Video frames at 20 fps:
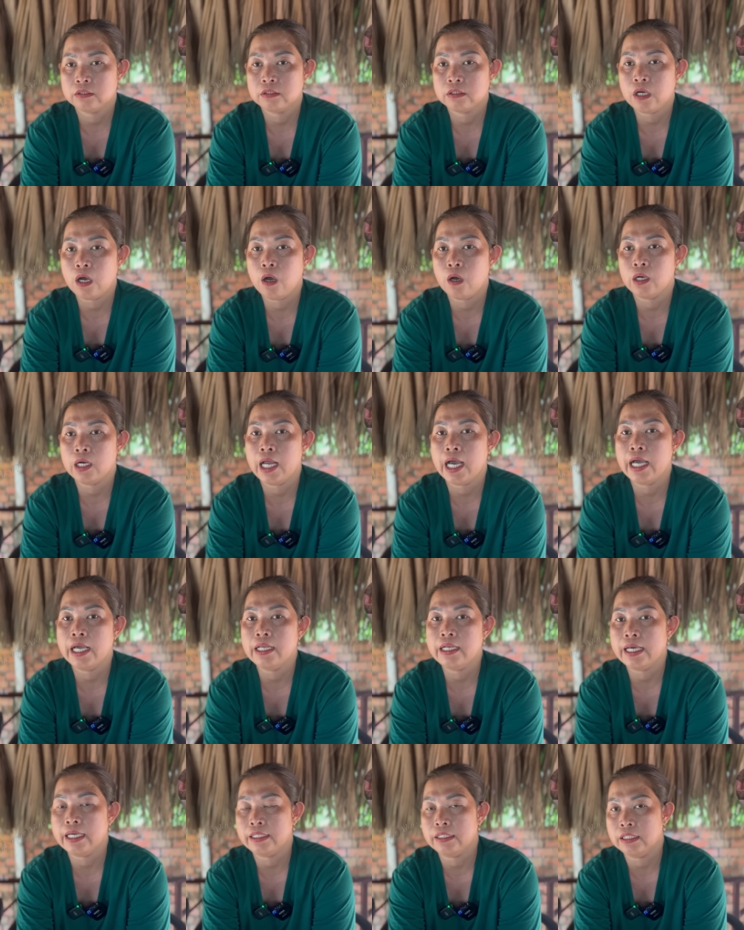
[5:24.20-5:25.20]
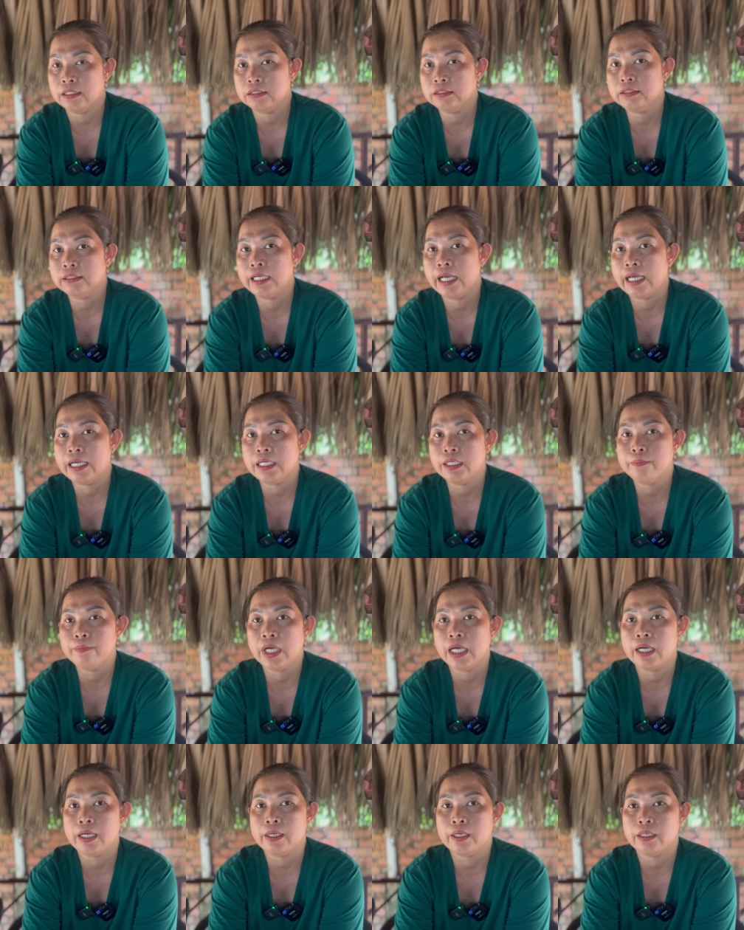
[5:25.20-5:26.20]
còn lại là những cái
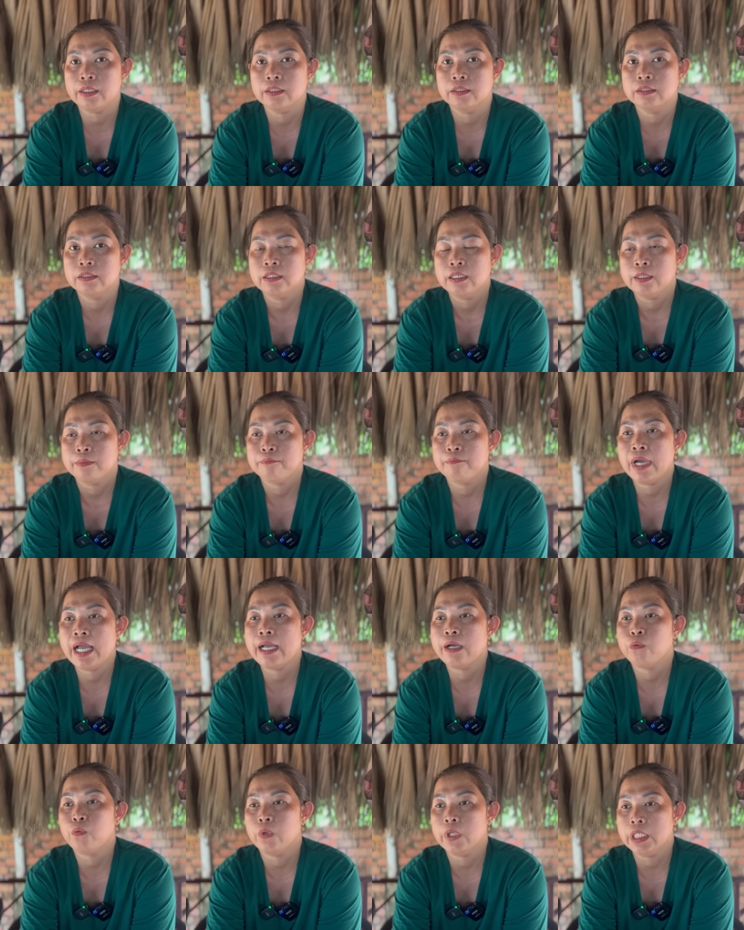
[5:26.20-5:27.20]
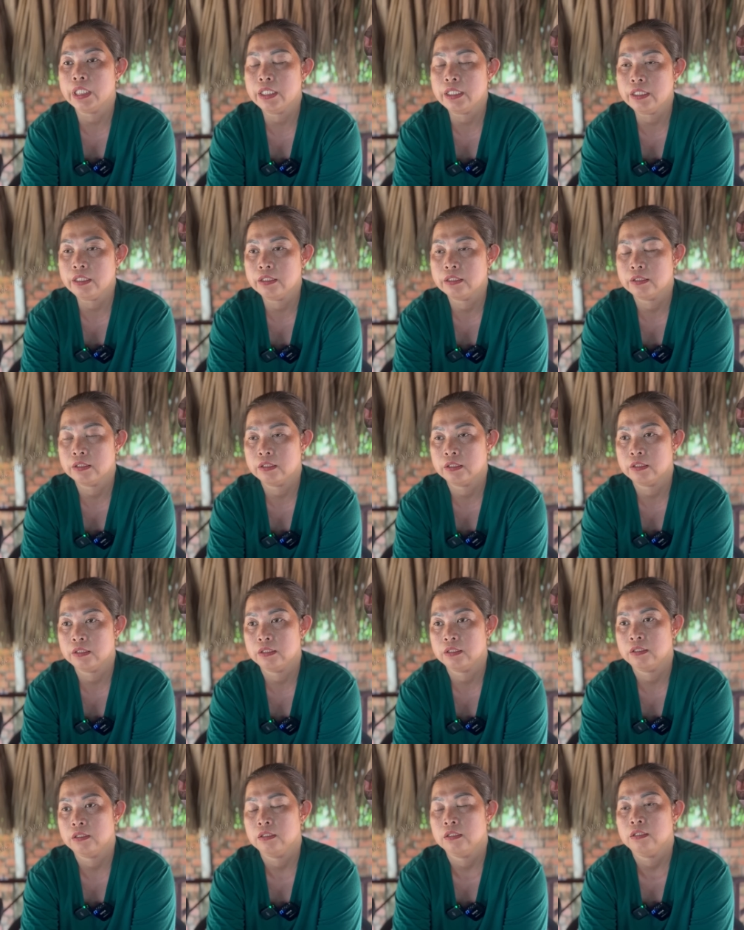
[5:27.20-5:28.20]
mà ma quỷ
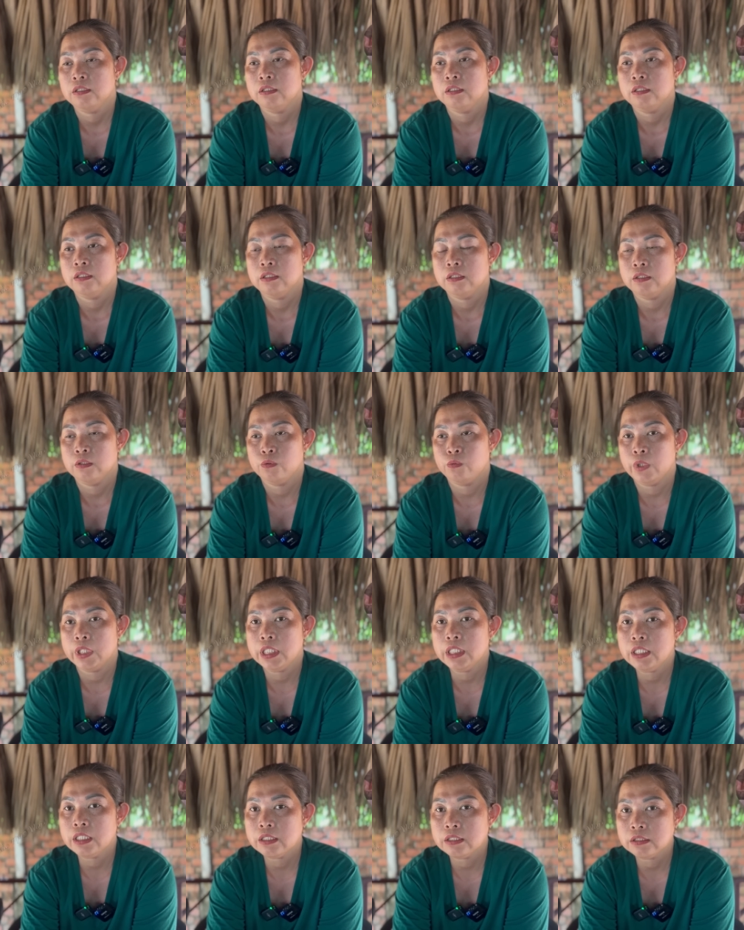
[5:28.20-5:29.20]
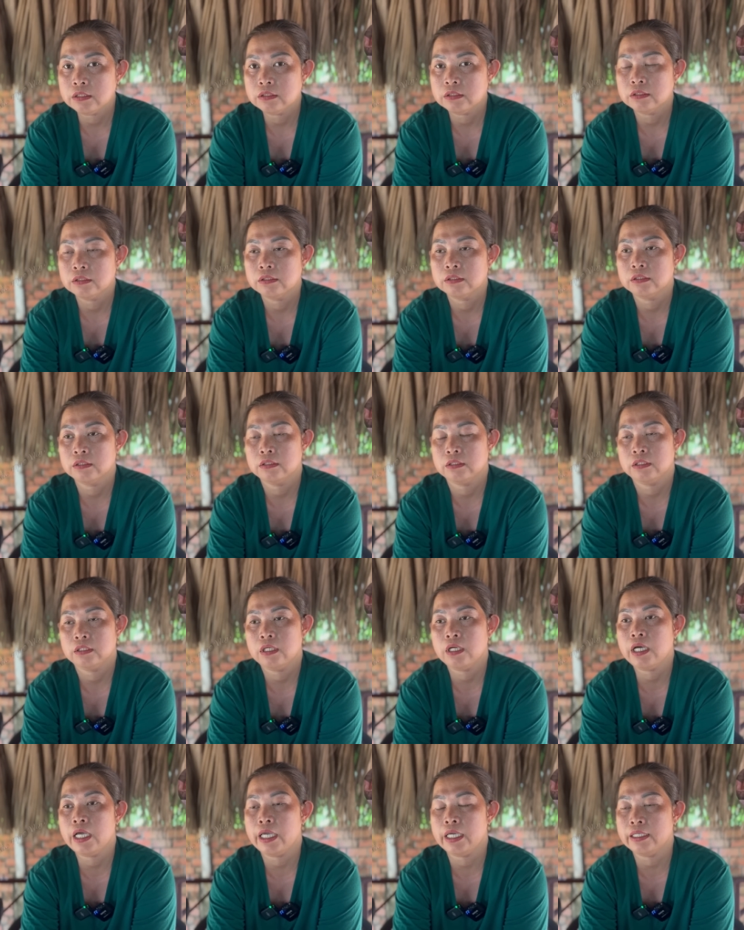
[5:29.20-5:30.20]
quỷ dương
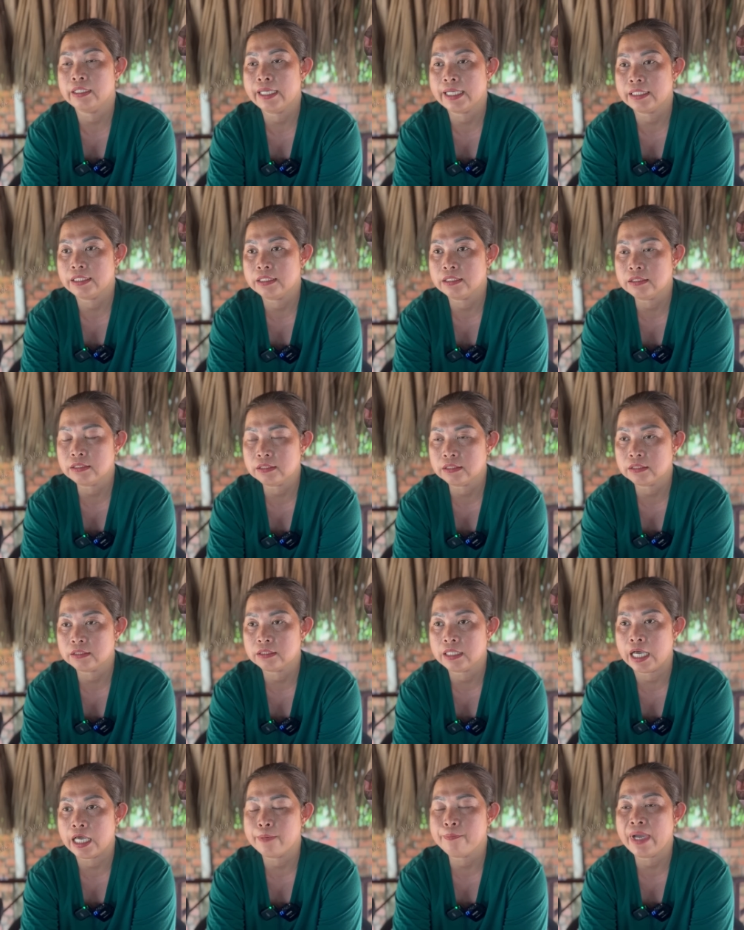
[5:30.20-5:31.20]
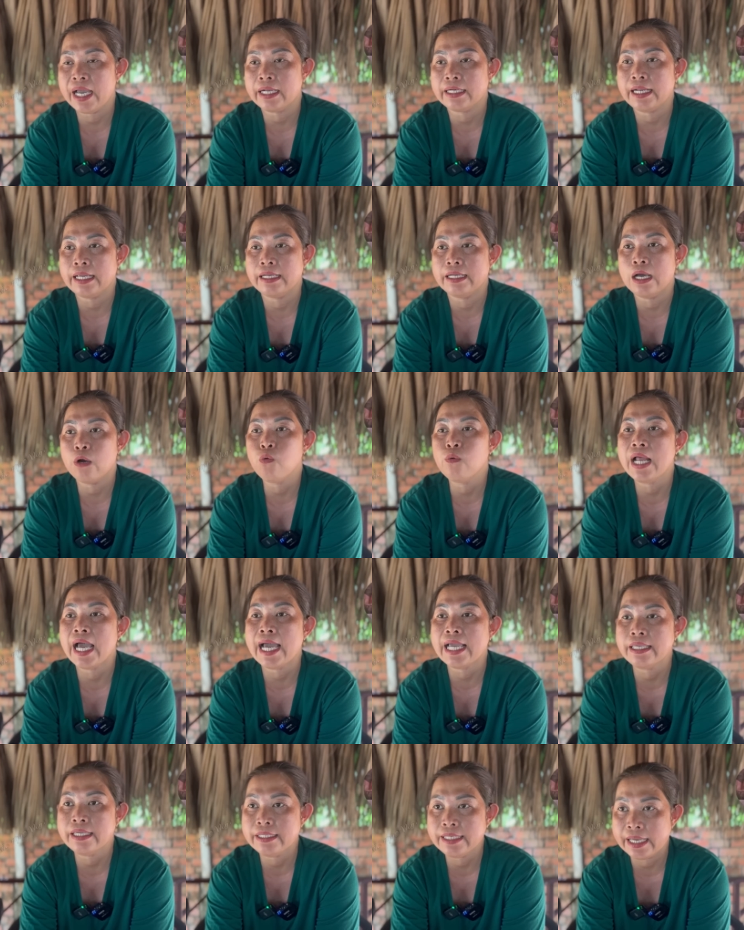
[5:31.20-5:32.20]
nó hiện ra trước để màn này đấu
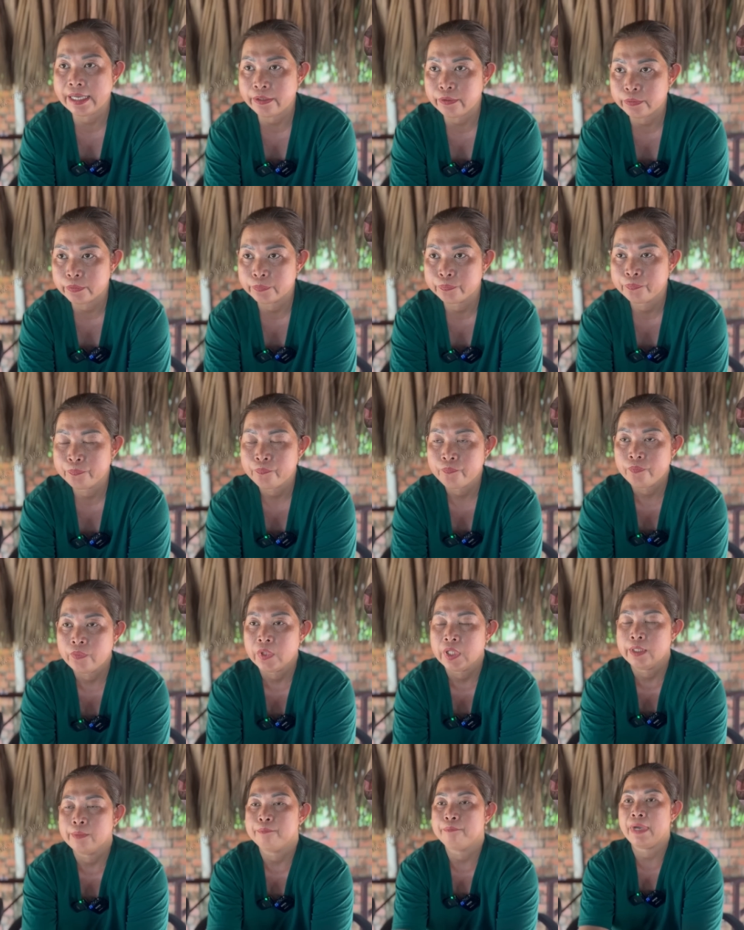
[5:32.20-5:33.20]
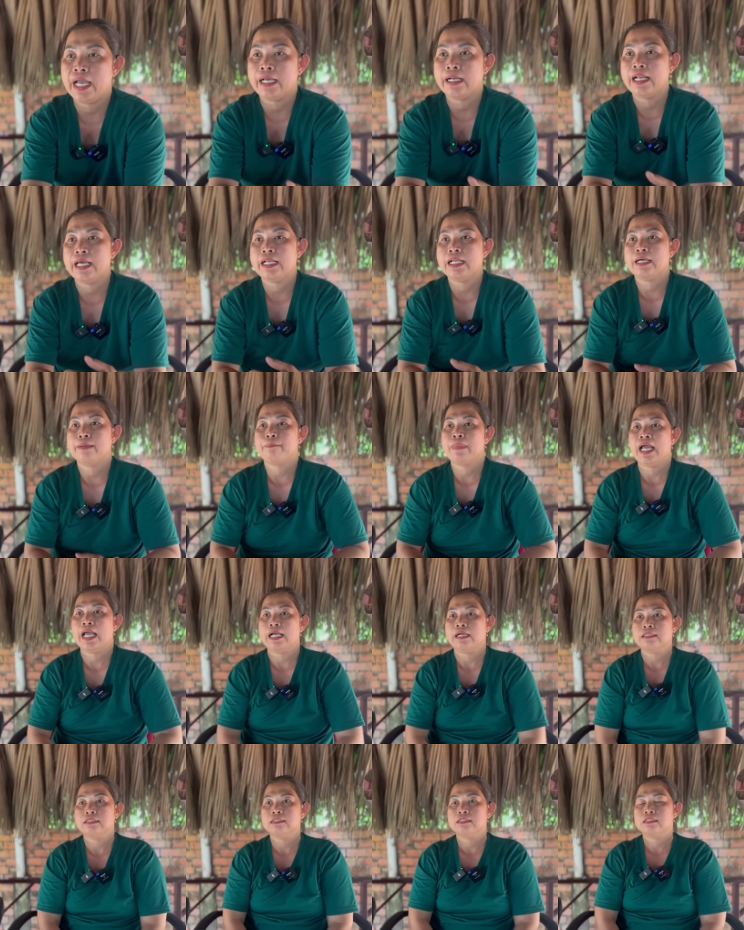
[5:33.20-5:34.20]
đá với nhau màn này là
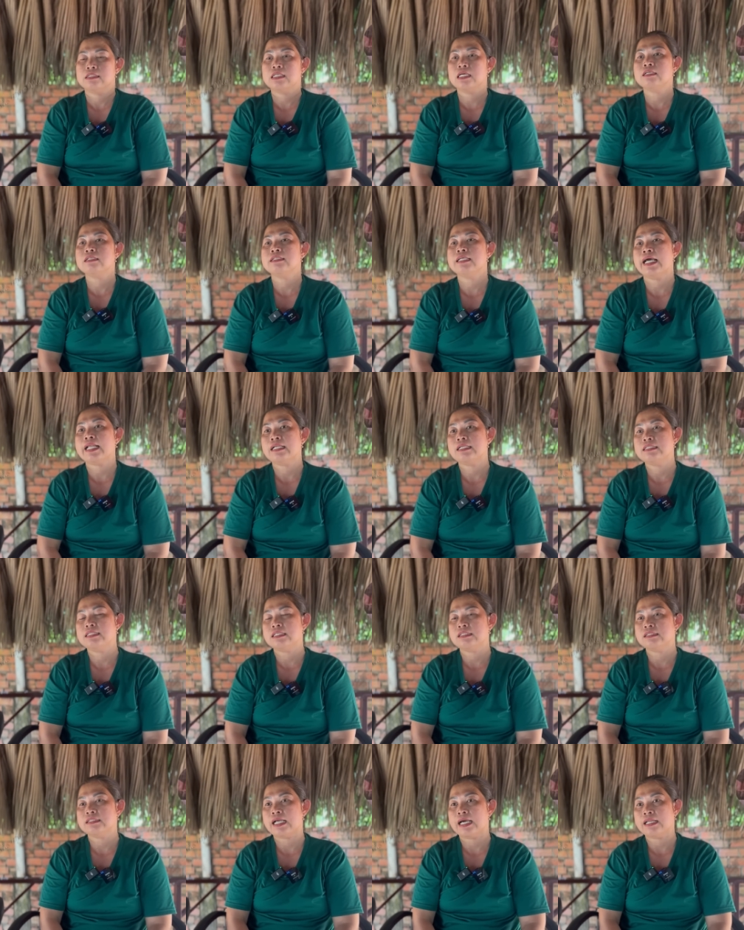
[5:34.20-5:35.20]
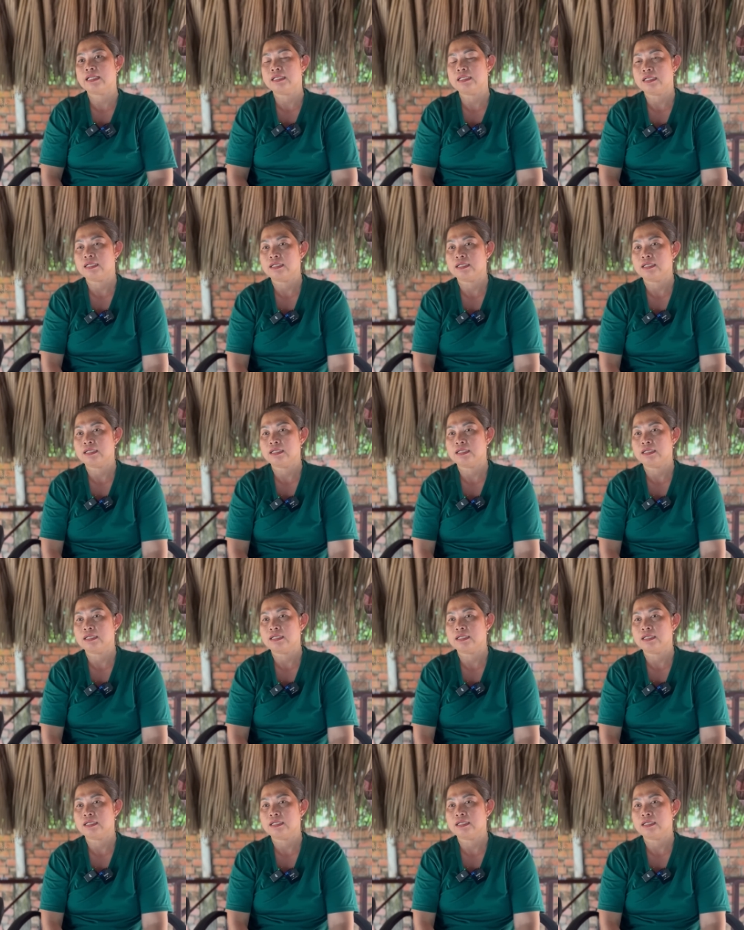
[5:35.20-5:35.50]
màn xưng danh xưng tánh